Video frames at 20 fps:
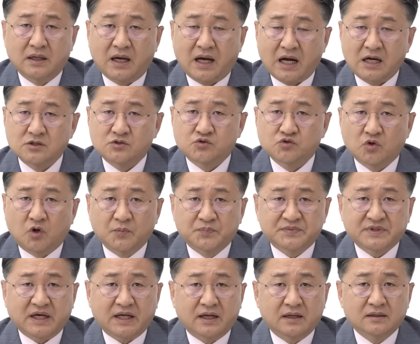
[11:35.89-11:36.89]
할 수
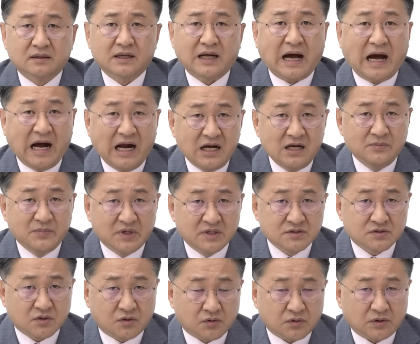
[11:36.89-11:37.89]
없다라는 걸
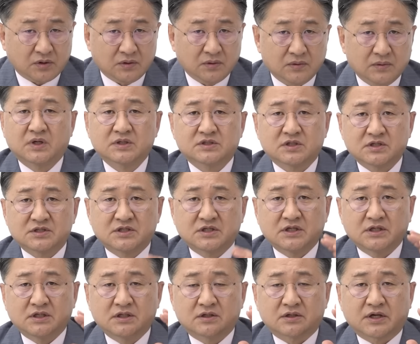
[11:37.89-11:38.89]
알면서도
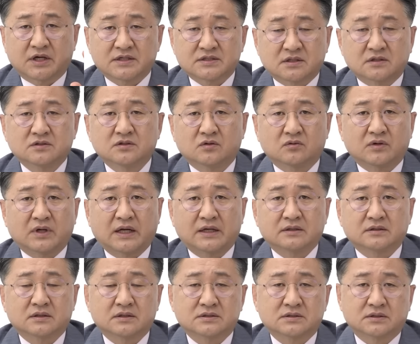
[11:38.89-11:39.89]
버젓이 이렇게 선동을
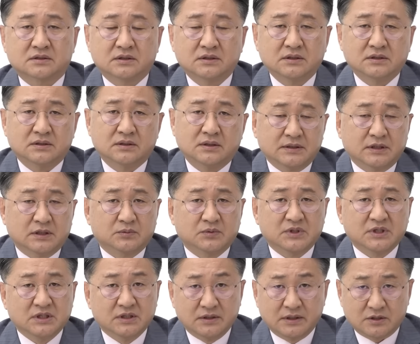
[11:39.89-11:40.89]
하는 것들을
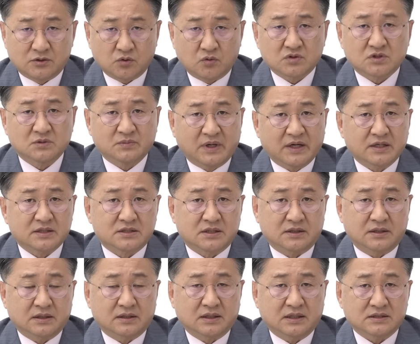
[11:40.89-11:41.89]
여러분 이런 데 속지
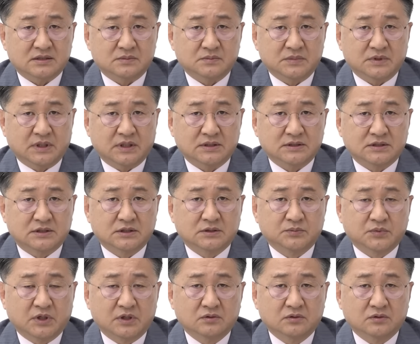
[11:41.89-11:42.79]
말으셔야 될 것 같습니다. 지금